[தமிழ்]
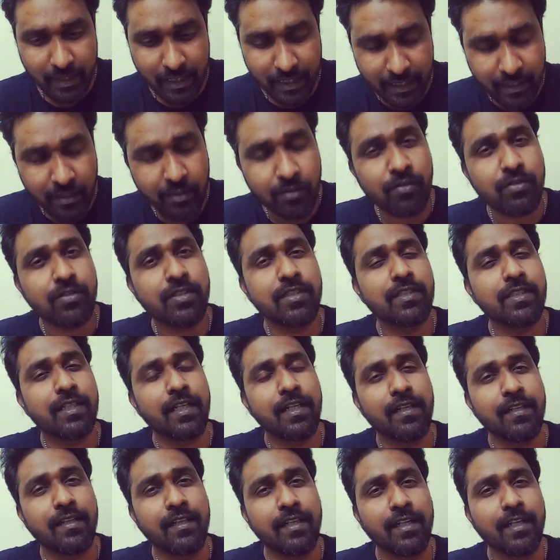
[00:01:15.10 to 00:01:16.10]
நிறைய கொஸ்டின்ஸ்
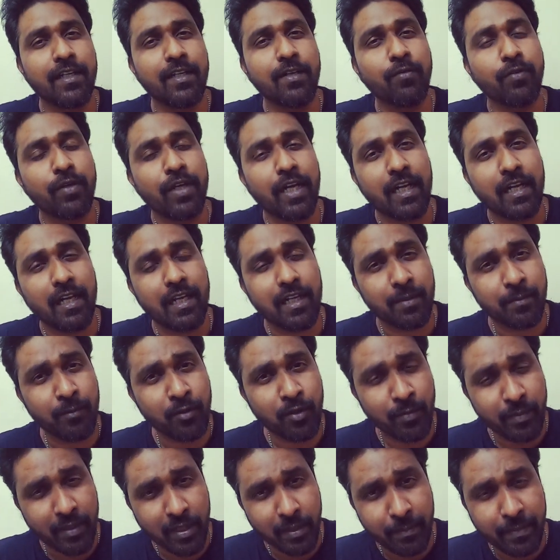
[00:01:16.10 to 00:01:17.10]
கேட்டிருந்தீங்க உங்கள்
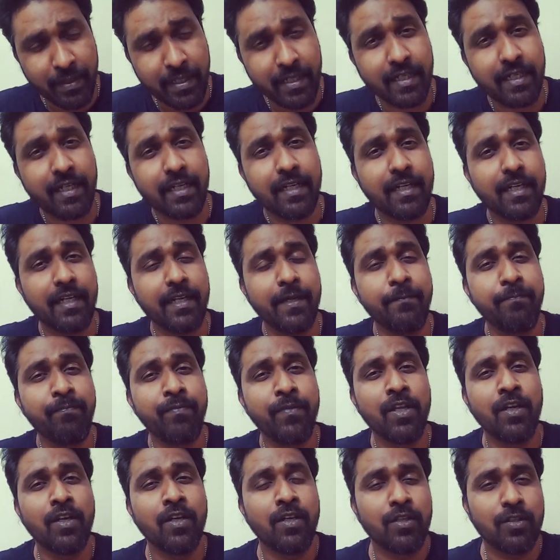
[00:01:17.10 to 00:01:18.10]
எல்லாருக்குமே ஒரு மிகப்பெரிய நன்றி
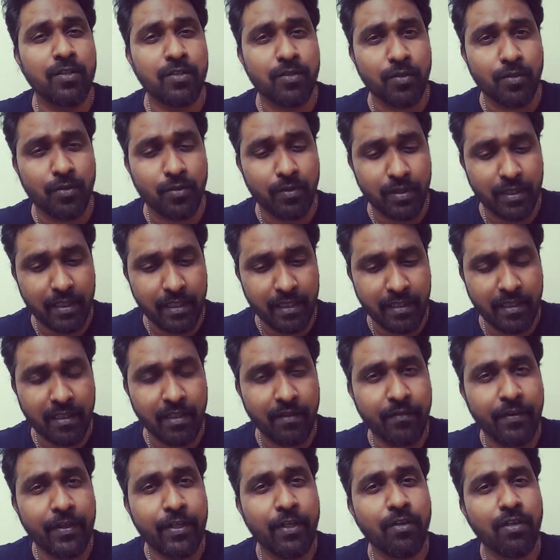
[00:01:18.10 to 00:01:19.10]
ஸோ
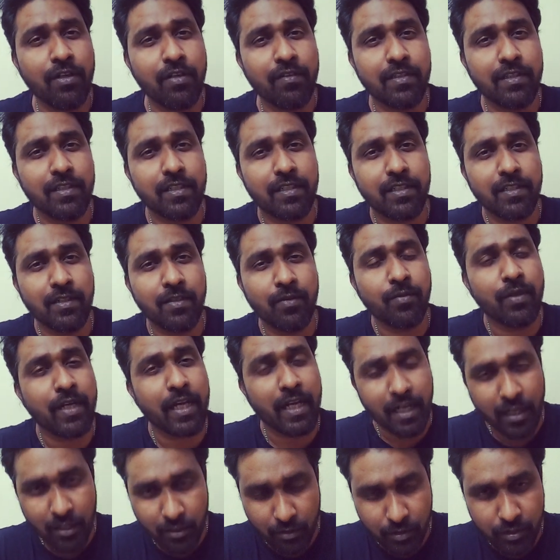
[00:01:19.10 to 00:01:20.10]
இந்த வீடியோவில் வந்துட்டு
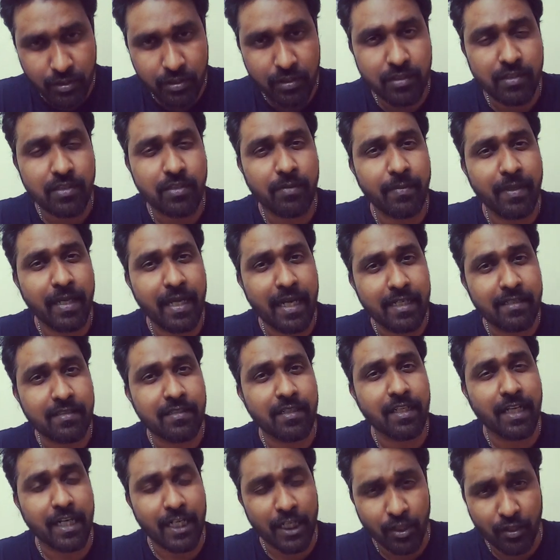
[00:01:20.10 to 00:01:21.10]
உங்கள் எல்லா கொஸ்டின்ஸ்க்குமே
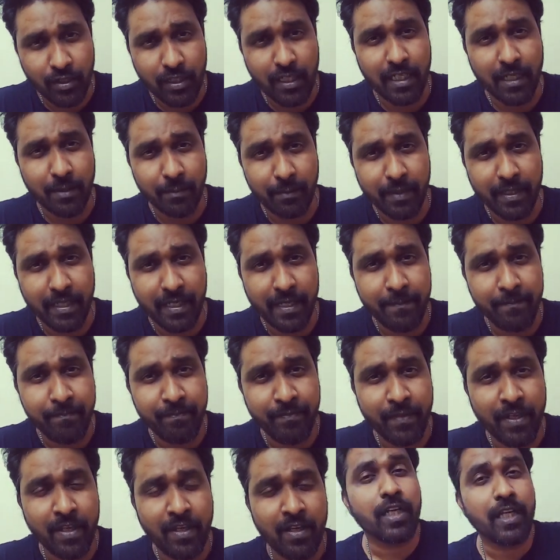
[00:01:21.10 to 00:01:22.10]
ஆன்சர் கிடைக்கும் நான் நம்புகிறேன்
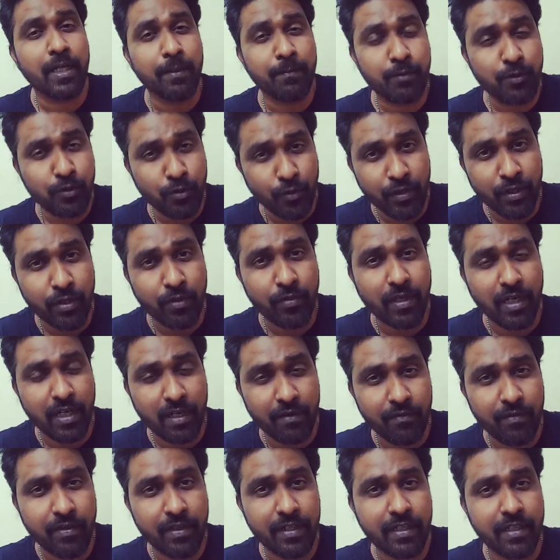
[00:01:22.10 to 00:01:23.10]
கீப் ஷோயிங் யுவர்
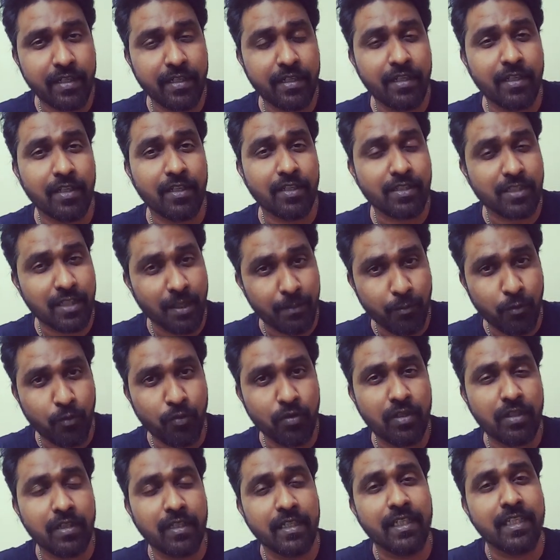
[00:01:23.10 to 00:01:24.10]
லவ் அண்ட்
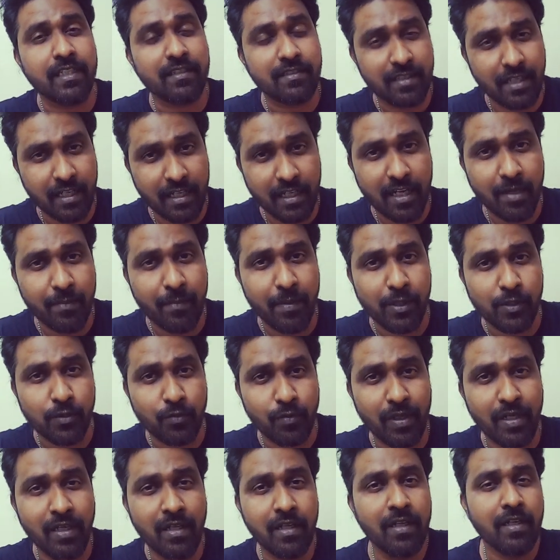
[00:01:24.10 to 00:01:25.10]
சப்போர்ட் இன் இன்ஸ்டாகிராம்
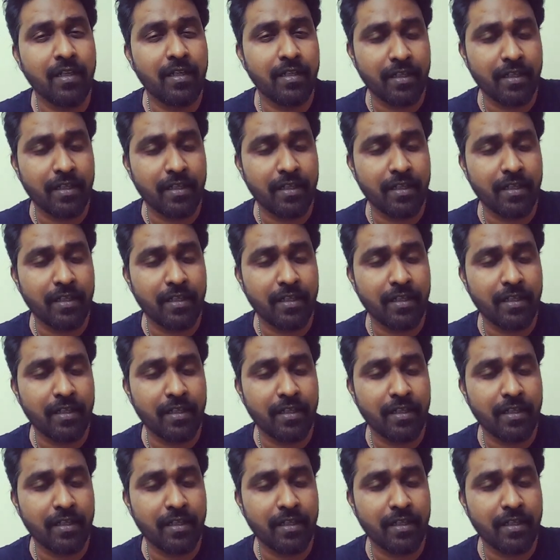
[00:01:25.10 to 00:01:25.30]
ஆஸ் வெல்